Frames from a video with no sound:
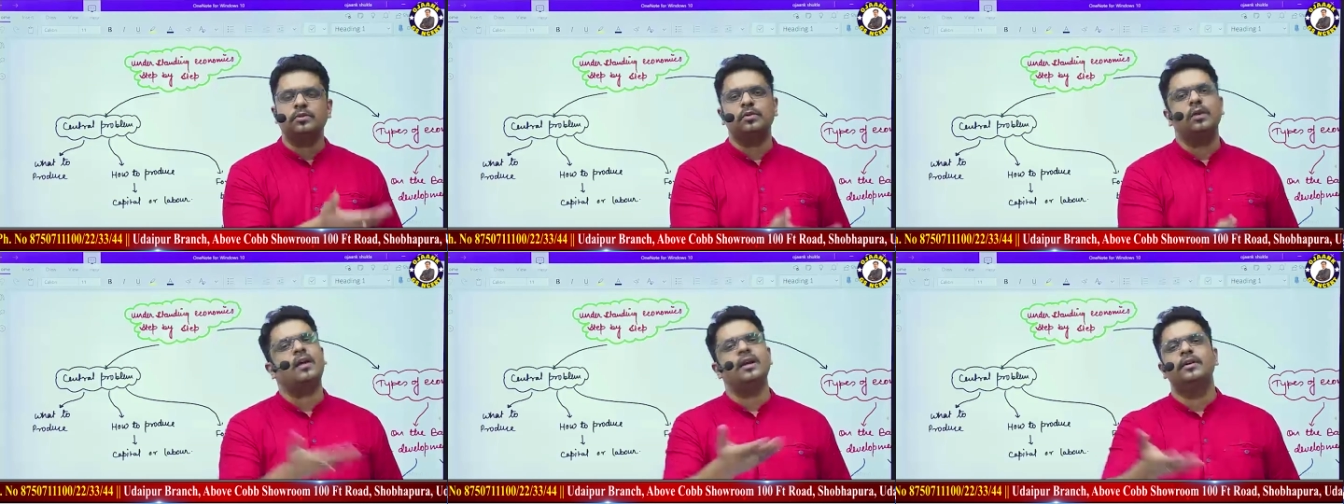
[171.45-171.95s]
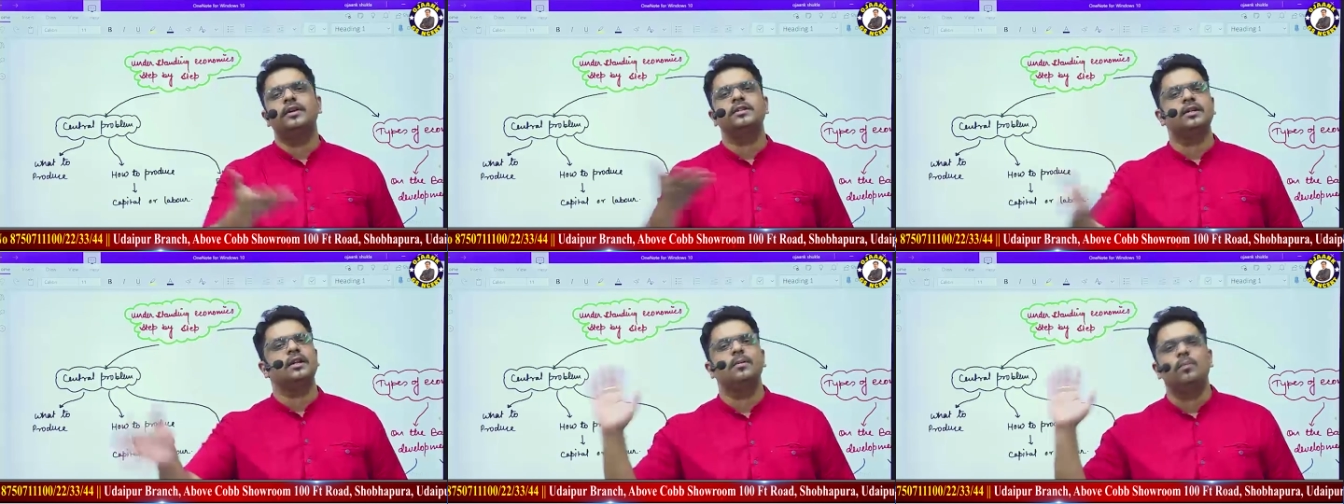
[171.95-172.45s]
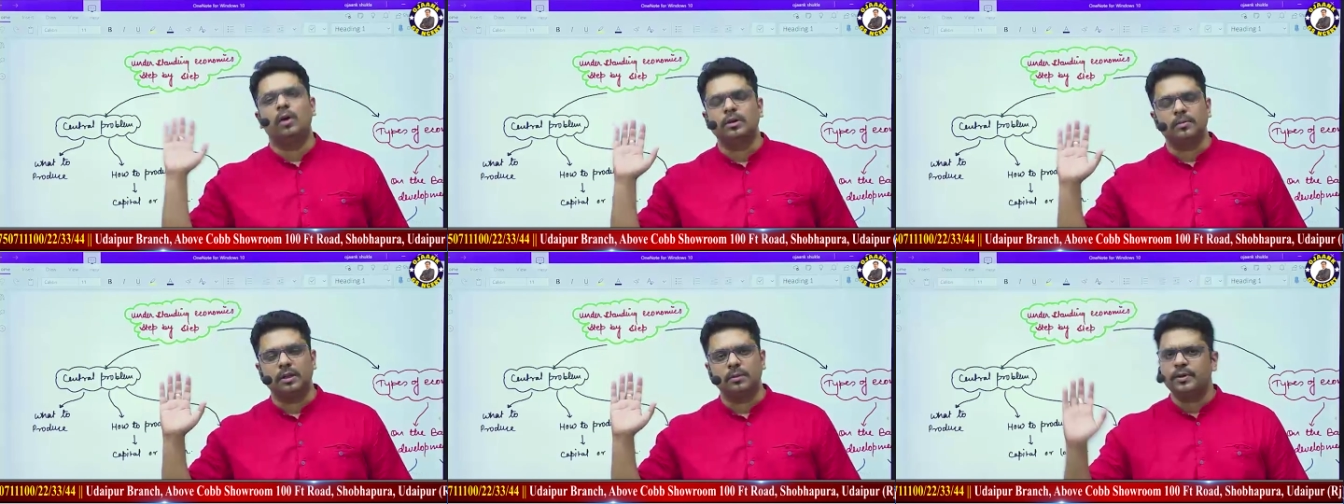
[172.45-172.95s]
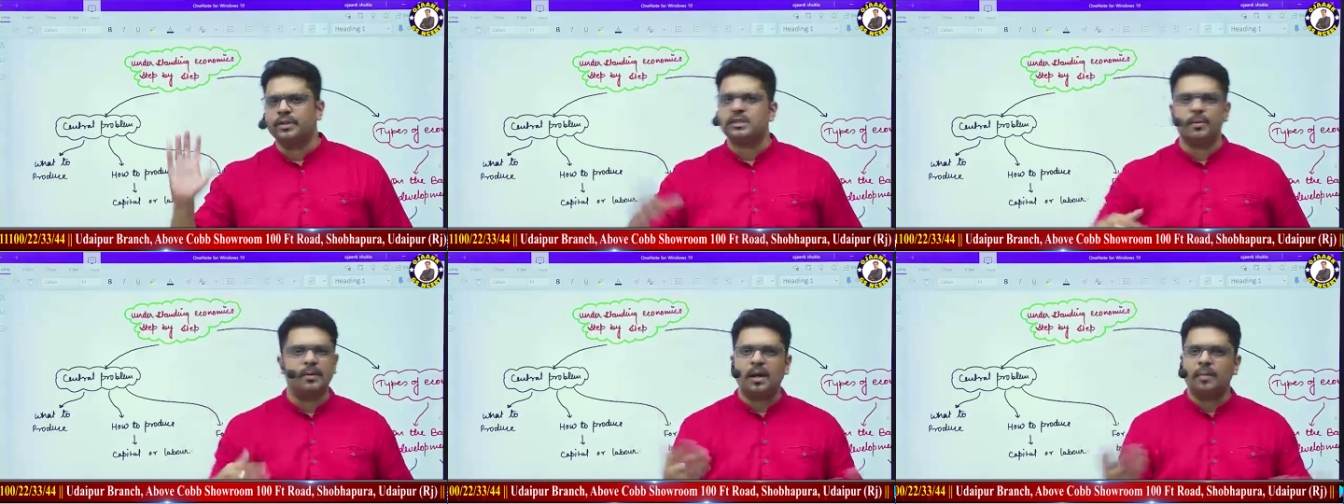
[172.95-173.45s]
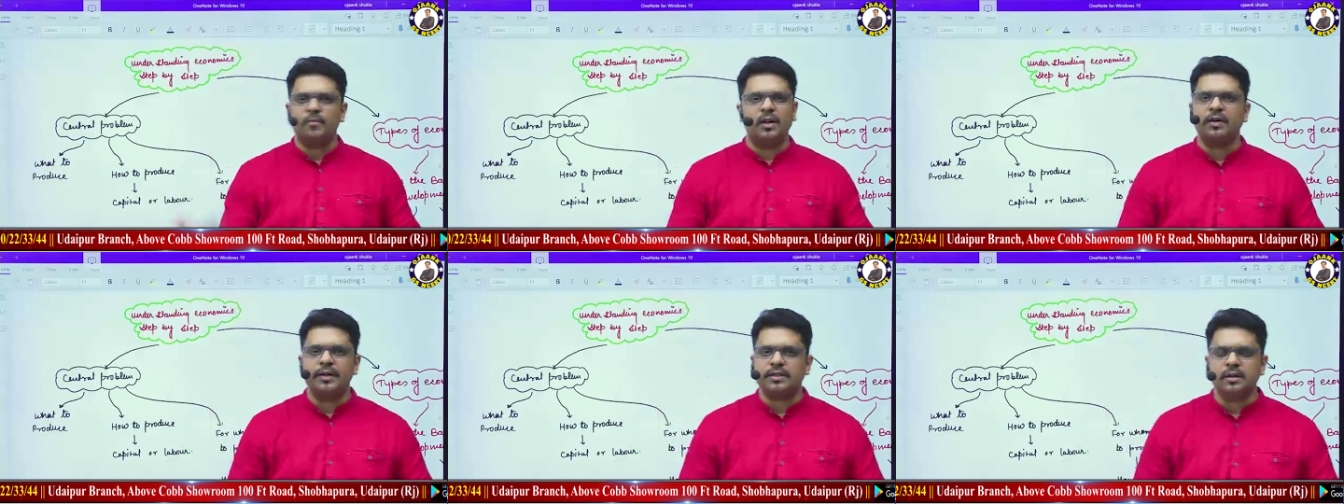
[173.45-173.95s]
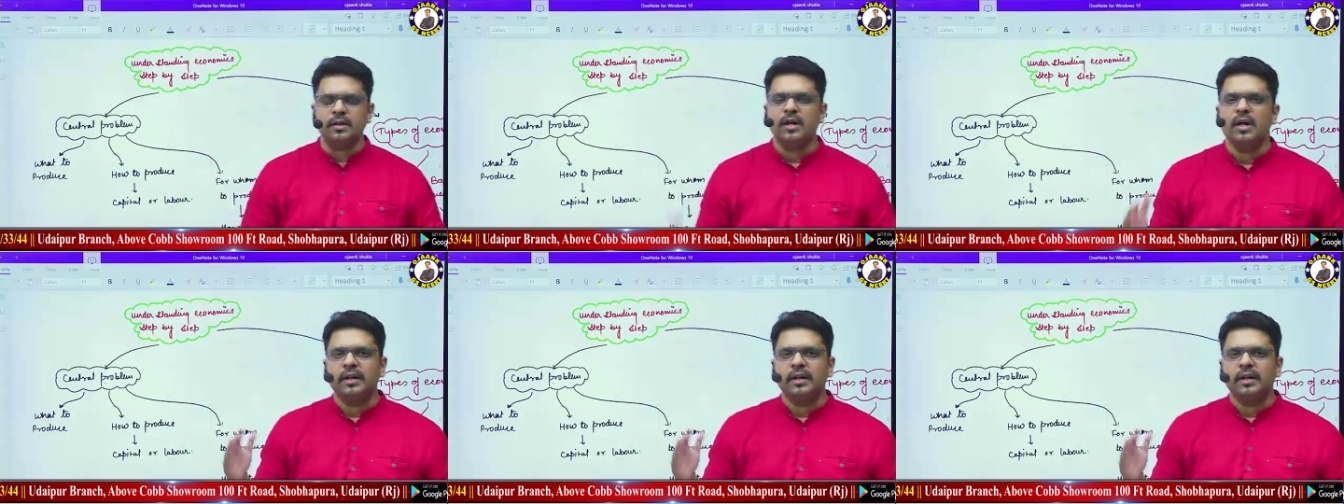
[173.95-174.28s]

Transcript: चुका है वैल्यू एडिशन के लिए बहुत महत्वपूर्ण इसके बिना आप वैल्यू एडिशन